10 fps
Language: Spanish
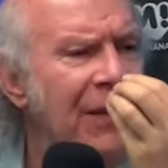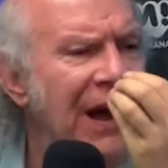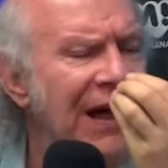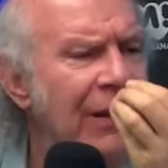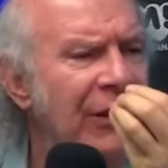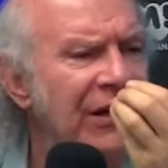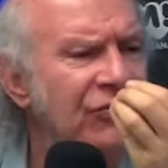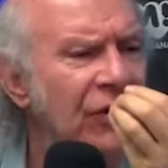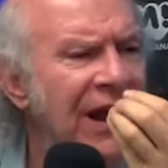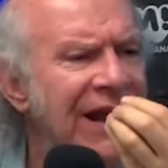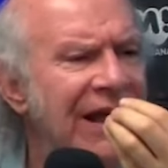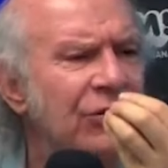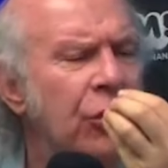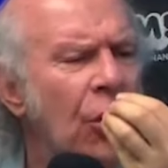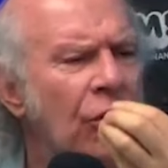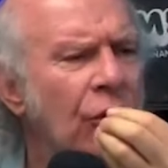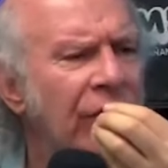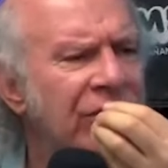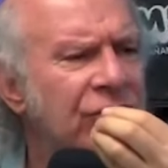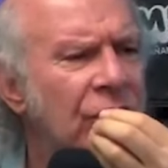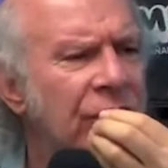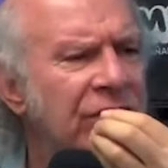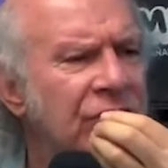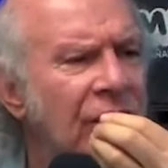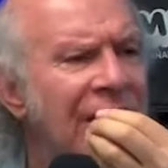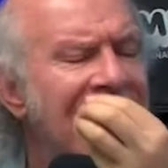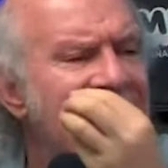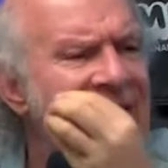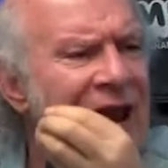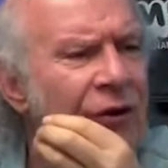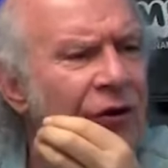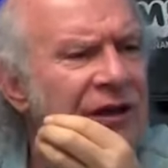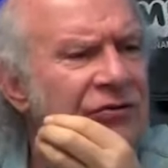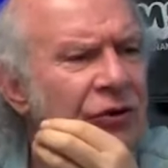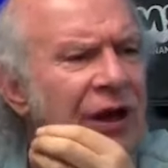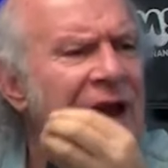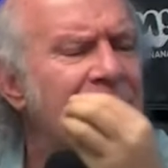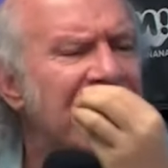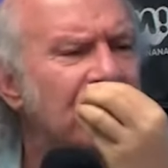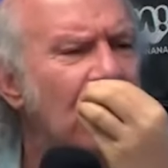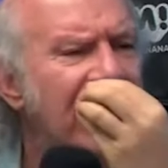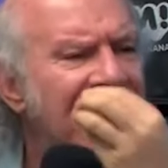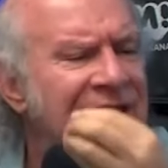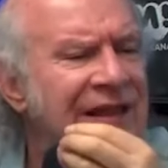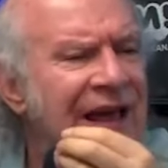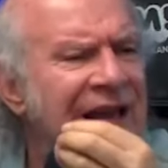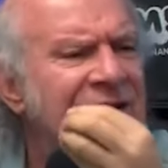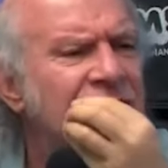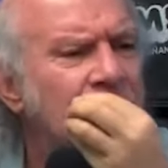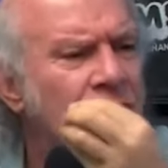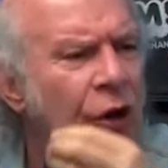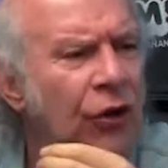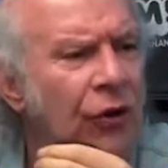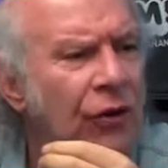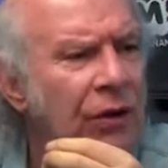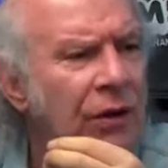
embajada venezolana, todo eso lo hizo. Él lo hizo, él mató gente, él hizo todo.